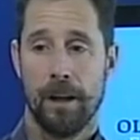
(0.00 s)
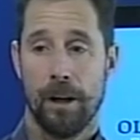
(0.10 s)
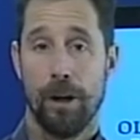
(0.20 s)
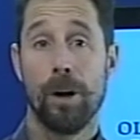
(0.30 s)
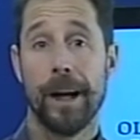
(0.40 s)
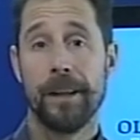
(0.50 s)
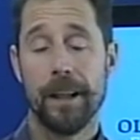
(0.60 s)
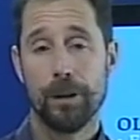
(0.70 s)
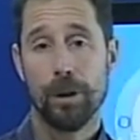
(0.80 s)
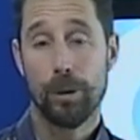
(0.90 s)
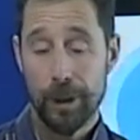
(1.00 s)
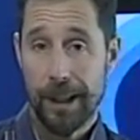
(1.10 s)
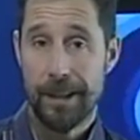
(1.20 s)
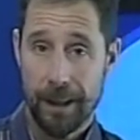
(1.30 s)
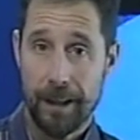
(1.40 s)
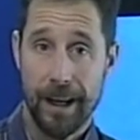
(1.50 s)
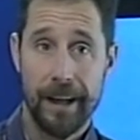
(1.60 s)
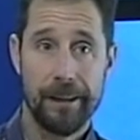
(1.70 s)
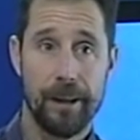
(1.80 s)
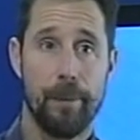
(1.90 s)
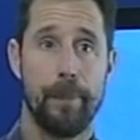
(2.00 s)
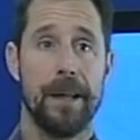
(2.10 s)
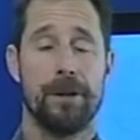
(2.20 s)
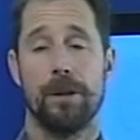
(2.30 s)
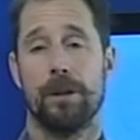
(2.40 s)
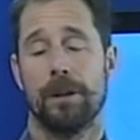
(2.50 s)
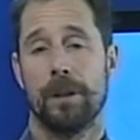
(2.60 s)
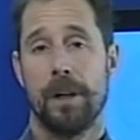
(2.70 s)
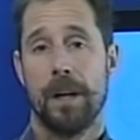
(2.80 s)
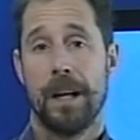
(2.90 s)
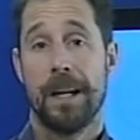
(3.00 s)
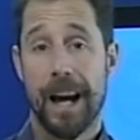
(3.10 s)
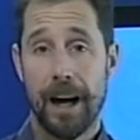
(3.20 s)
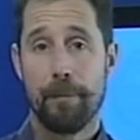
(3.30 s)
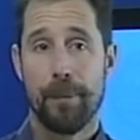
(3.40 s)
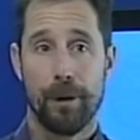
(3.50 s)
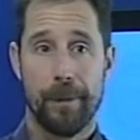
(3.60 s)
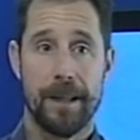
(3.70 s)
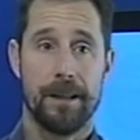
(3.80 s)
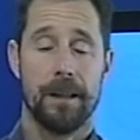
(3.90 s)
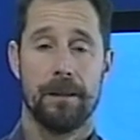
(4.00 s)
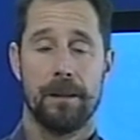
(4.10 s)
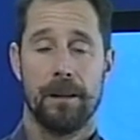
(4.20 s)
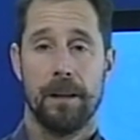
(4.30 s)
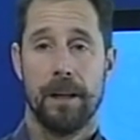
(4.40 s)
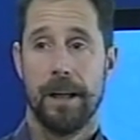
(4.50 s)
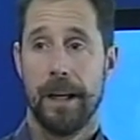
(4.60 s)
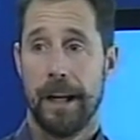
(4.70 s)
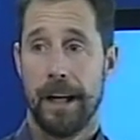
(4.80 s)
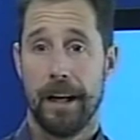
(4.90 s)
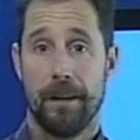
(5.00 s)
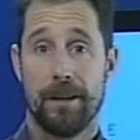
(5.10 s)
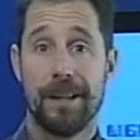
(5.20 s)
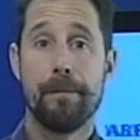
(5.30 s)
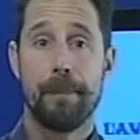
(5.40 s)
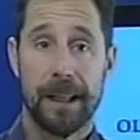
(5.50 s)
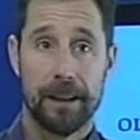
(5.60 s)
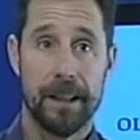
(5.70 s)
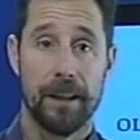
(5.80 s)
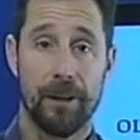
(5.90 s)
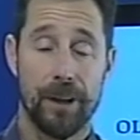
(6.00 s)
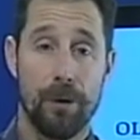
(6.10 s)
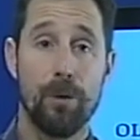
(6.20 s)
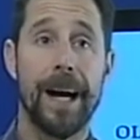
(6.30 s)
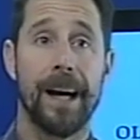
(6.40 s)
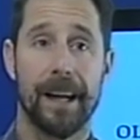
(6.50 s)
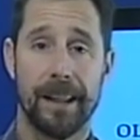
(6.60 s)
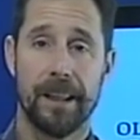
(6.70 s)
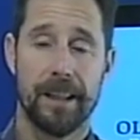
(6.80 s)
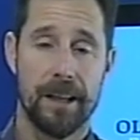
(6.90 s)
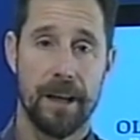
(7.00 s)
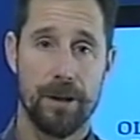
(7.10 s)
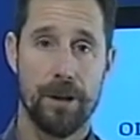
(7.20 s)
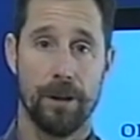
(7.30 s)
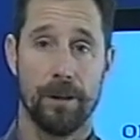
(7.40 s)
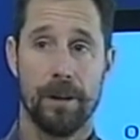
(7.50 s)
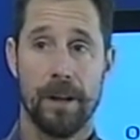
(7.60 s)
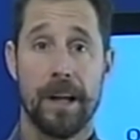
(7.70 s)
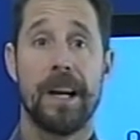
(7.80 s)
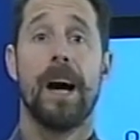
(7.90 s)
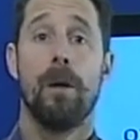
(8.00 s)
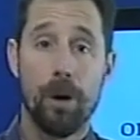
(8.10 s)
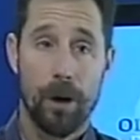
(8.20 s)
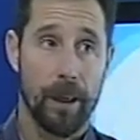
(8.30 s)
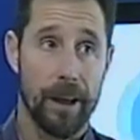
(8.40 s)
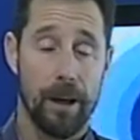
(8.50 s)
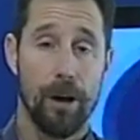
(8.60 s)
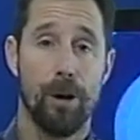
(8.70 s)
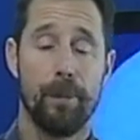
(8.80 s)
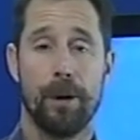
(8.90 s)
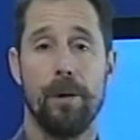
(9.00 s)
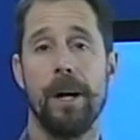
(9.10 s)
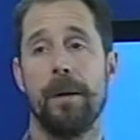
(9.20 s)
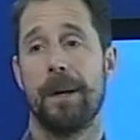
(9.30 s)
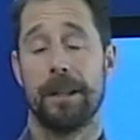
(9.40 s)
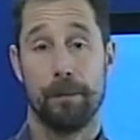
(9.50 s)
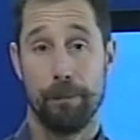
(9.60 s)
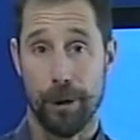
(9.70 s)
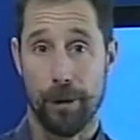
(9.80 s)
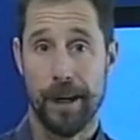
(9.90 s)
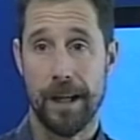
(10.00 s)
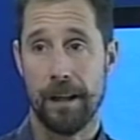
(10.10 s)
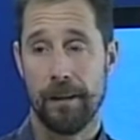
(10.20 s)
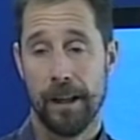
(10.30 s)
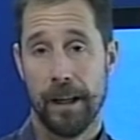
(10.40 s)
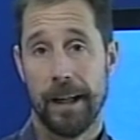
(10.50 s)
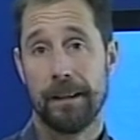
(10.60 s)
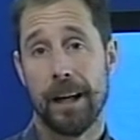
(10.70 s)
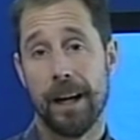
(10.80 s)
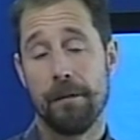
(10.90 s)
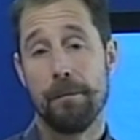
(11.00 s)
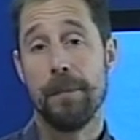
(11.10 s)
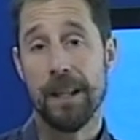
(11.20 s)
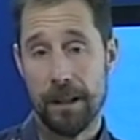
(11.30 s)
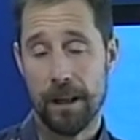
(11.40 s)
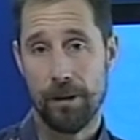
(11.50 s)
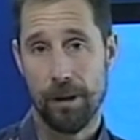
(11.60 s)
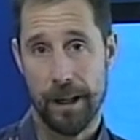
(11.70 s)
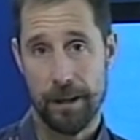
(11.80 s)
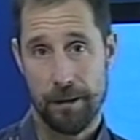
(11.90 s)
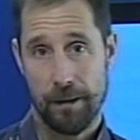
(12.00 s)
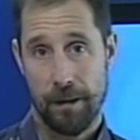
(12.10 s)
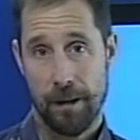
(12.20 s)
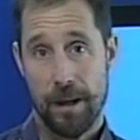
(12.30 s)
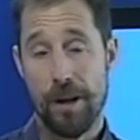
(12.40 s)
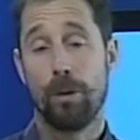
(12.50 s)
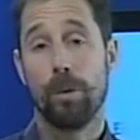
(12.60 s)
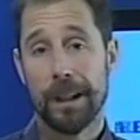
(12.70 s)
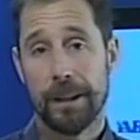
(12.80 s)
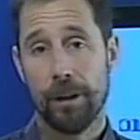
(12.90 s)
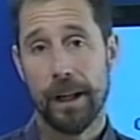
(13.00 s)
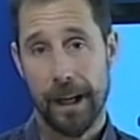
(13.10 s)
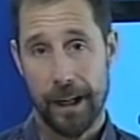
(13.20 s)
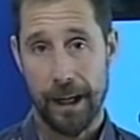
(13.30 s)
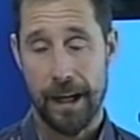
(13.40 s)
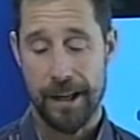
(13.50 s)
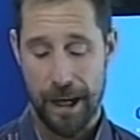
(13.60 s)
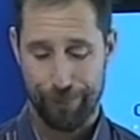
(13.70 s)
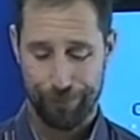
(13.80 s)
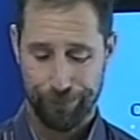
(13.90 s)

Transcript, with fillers: Los candidatos que utilicen este espacio y hagan promesas eh, sin partir de una caracterización que aborde los problemas por venir, estarán mintiéndoles y ocultándoles la realidad.